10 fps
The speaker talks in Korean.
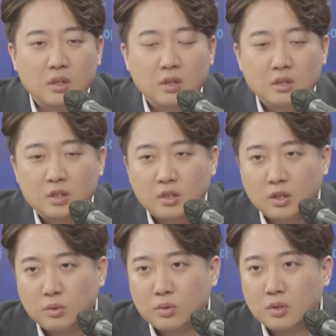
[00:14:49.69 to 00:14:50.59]
제가
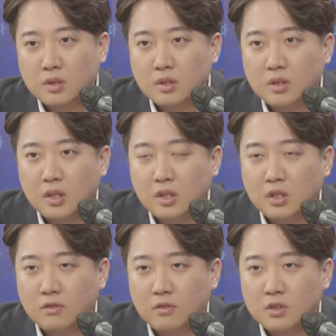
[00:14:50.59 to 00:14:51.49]
계속
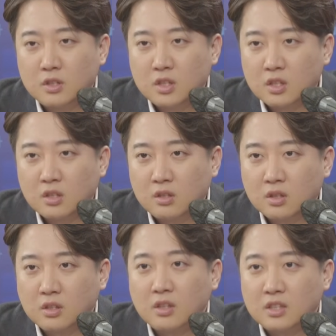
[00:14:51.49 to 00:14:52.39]
얘기했더니 보면
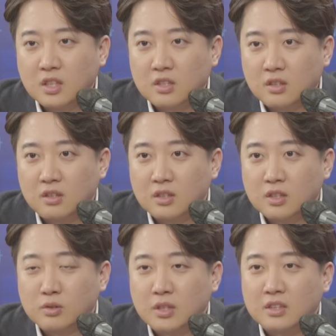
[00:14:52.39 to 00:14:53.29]
지하철역에 살아 지하철역 음.
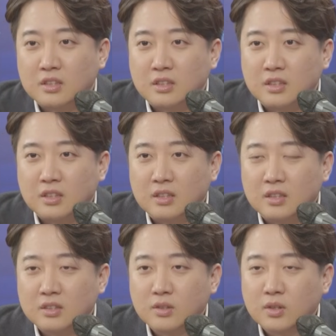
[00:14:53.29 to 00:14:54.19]
서울에서 음.
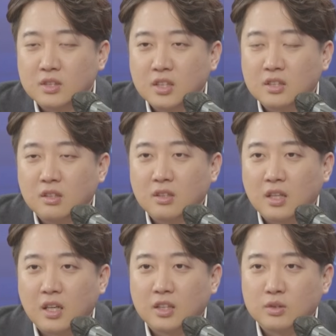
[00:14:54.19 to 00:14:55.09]
음. 서울에서 지하철역에
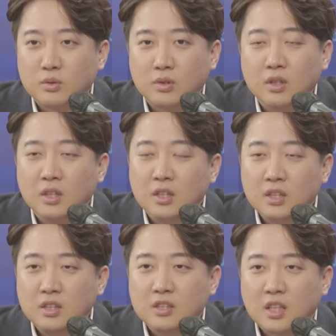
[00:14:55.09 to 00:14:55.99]
가가지고
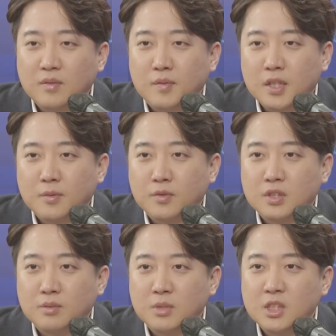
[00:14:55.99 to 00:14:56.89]
인사 한 번만 해보면
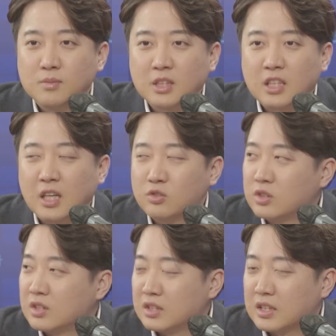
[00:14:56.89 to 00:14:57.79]
지금 민심 상태를 알 수
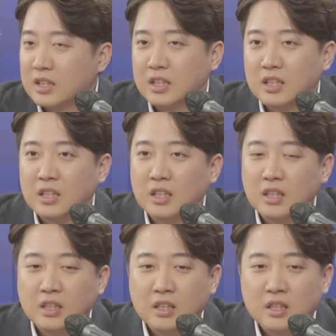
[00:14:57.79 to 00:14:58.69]
있으니까
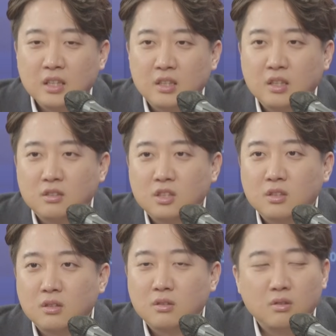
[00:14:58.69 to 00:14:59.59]
그거
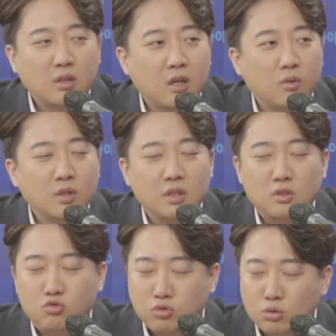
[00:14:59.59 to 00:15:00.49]
그 하라고 했는데
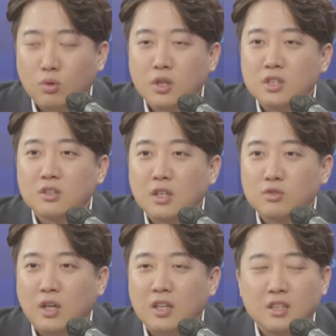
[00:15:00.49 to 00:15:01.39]
죽도록 하기
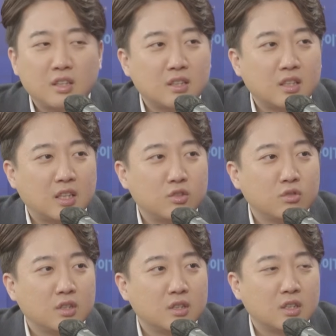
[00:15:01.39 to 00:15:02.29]
싫어가지고 안 한다 그러다가
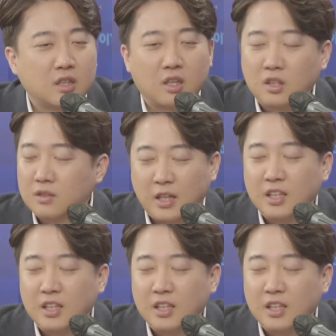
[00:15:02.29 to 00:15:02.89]
나중에 제가 안 가끔 안해